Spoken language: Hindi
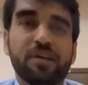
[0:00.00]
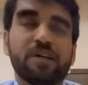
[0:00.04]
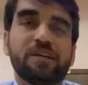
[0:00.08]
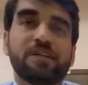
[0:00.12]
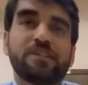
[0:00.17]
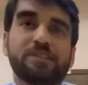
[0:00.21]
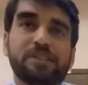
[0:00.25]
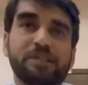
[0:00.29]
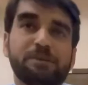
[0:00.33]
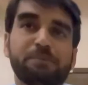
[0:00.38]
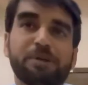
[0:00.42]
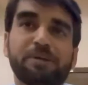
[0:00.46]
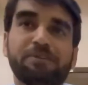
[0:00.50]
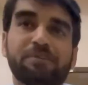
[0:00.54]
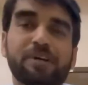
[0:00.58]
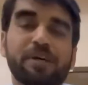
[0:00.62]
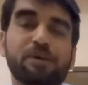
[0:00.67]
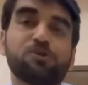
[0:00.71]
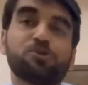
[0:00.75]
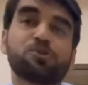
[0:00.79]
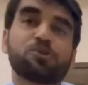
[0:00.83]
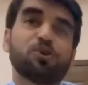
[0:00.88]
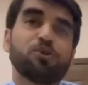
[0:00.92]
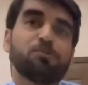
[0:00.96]
सीमेंट वगैरह
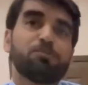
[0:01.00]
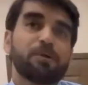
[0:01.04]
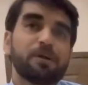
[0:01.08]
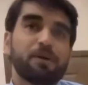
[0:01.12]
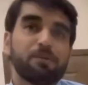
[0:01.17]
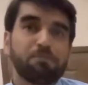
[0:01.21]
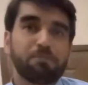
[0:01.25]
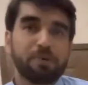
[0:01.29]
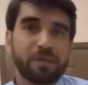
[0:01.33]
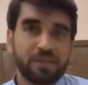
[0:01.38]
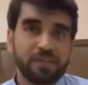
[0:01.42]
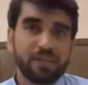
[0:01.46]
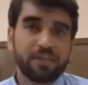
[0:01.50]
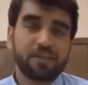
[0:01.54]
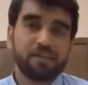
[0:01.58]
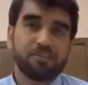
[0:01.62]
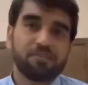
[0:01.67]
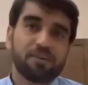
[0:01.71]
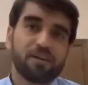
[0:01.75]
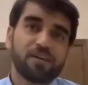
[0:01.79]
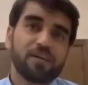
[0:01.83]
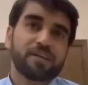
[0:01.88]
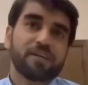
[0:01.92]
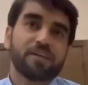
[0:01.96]
उसके ऊपर आप मट्टी
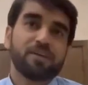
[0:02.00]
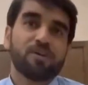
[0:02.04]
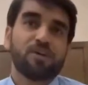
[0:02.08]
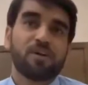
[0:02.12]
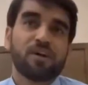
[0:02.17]
डलवा के